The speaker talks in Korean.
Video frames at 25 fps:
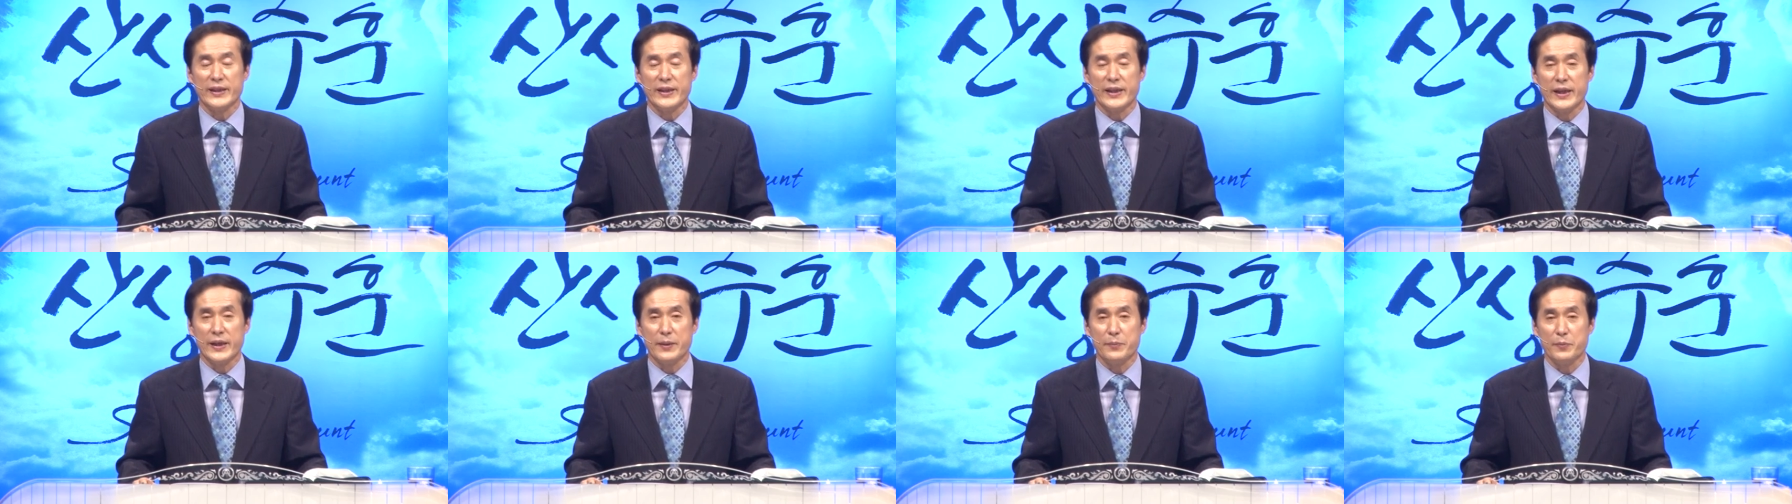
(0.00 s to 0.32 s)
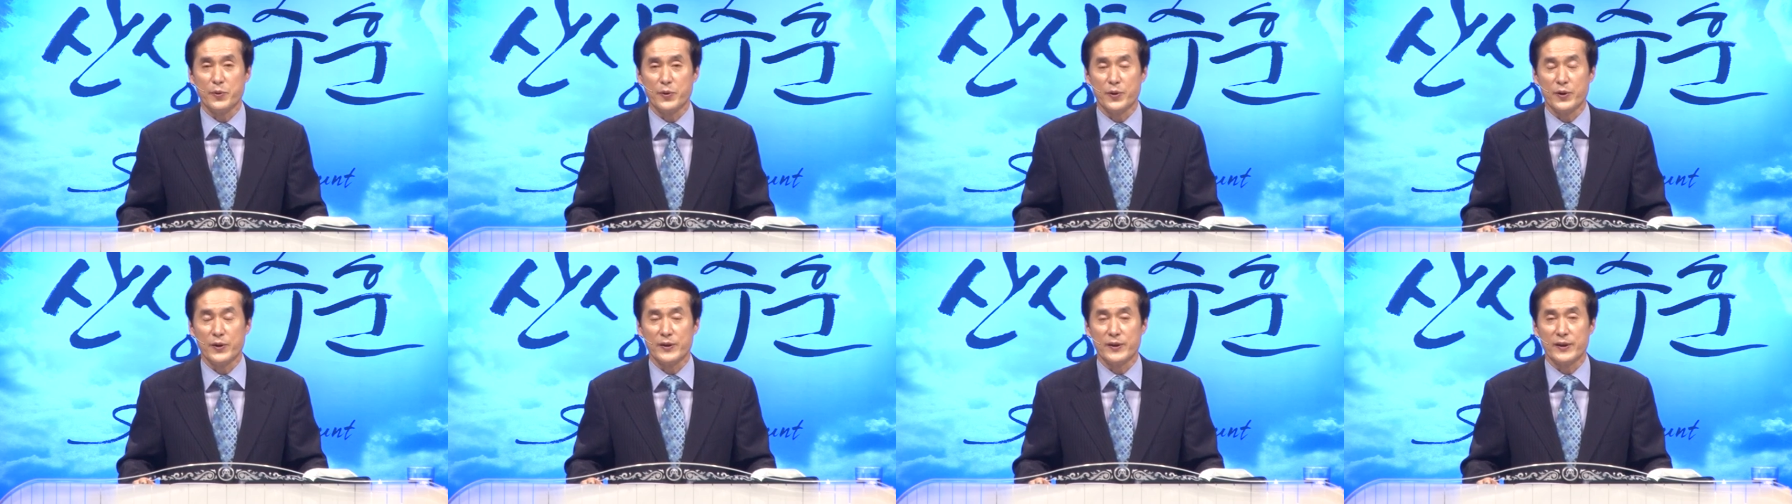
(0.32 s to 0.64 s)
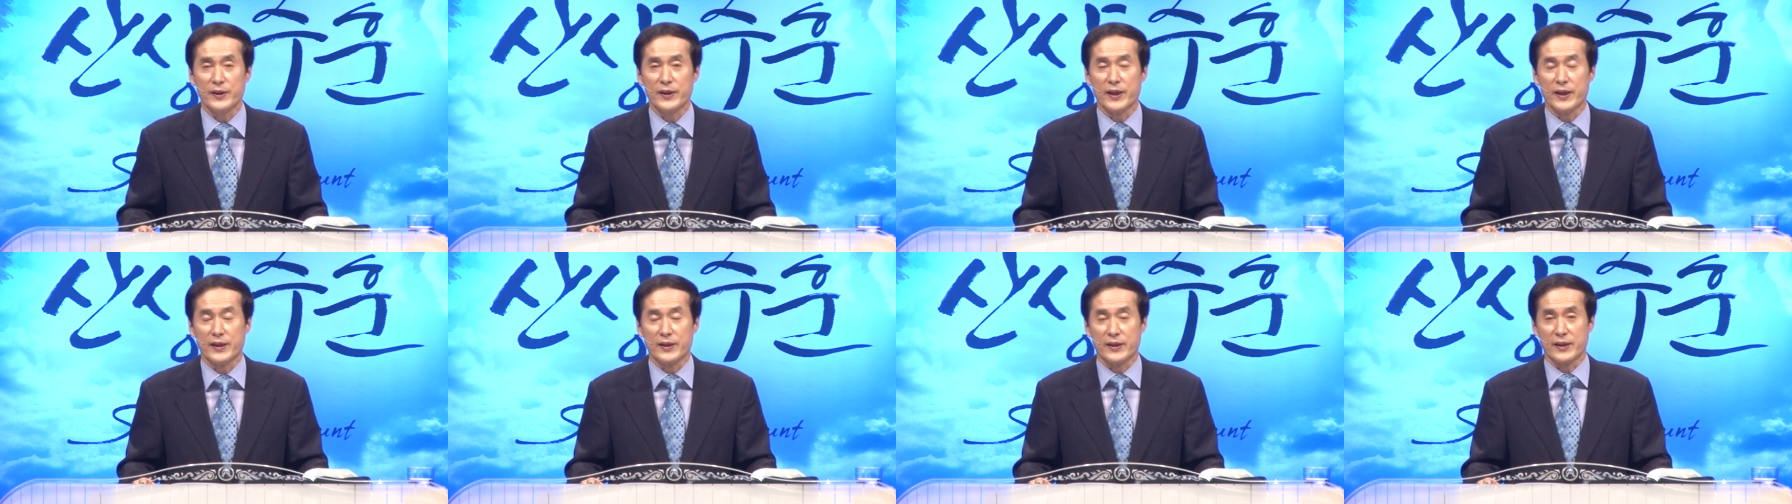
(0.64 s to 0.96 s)
예물을
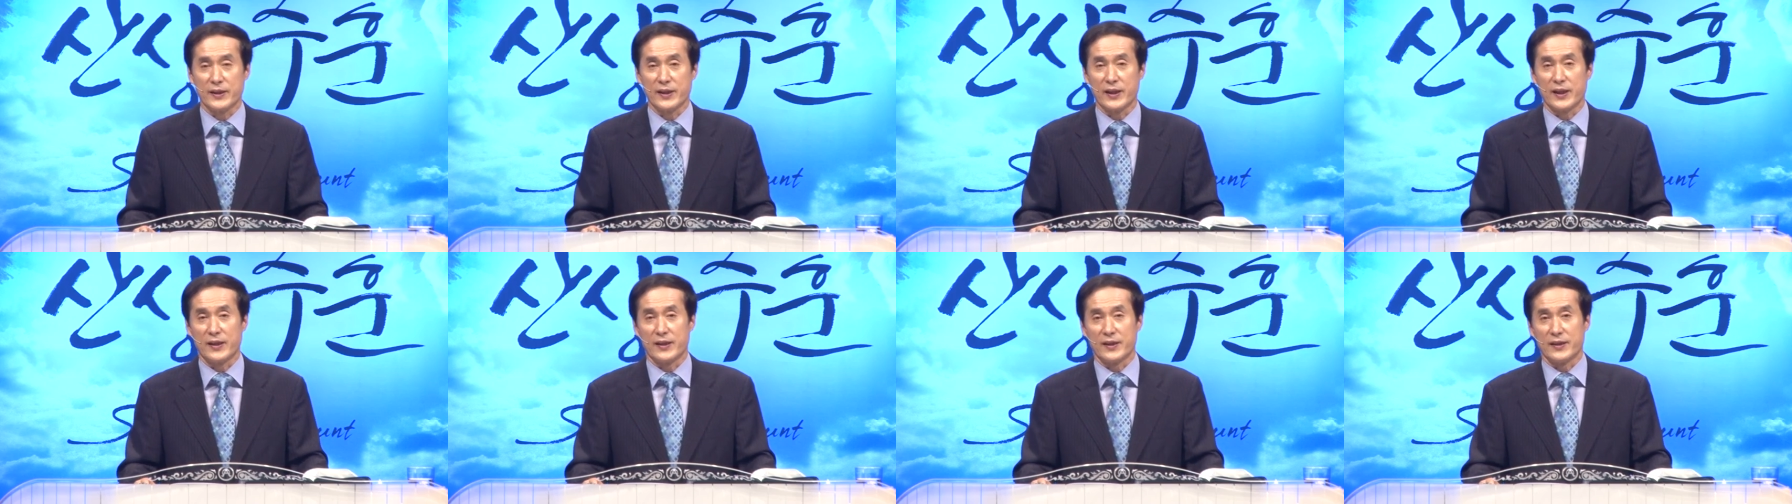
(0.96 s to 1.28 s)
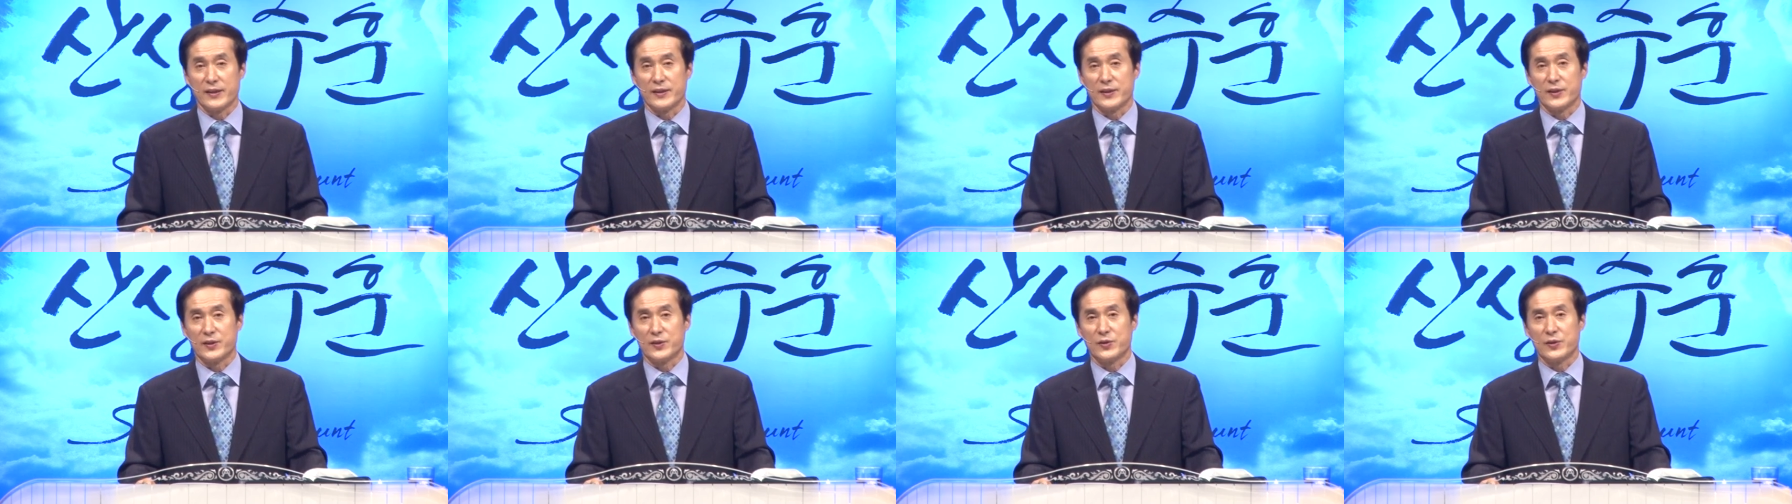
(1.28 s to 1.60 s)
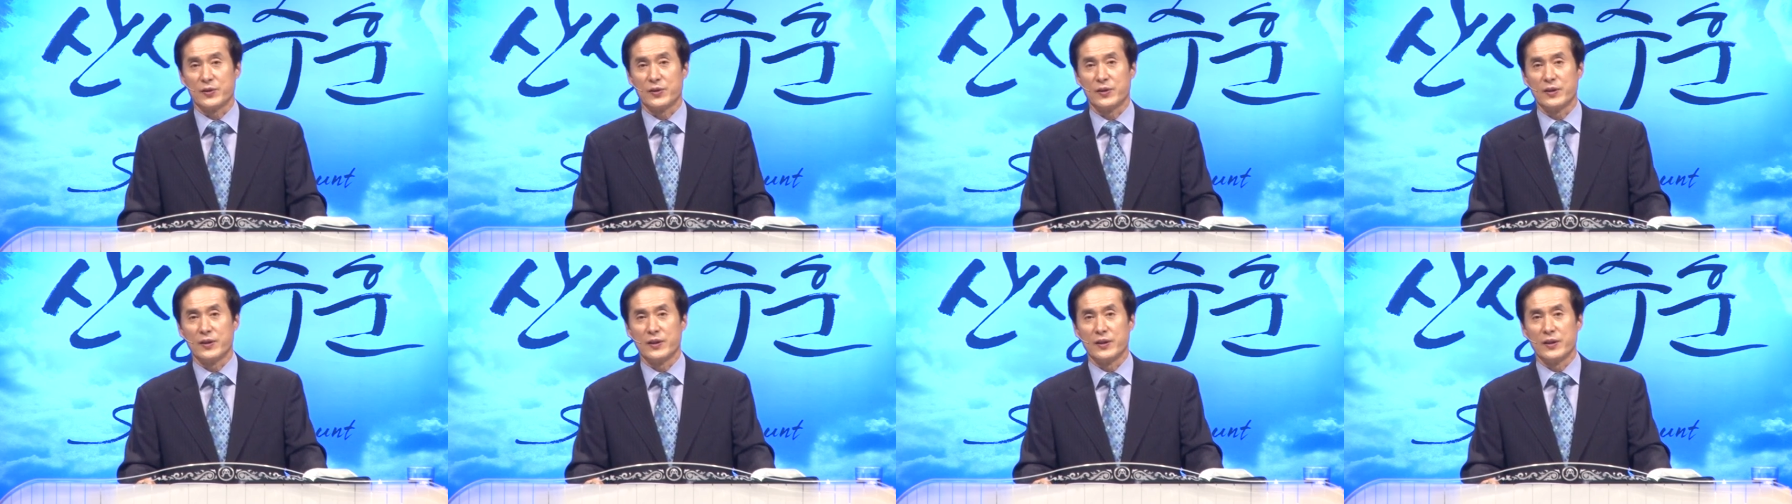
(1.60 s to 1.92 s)
드려야 된다는 것이죠.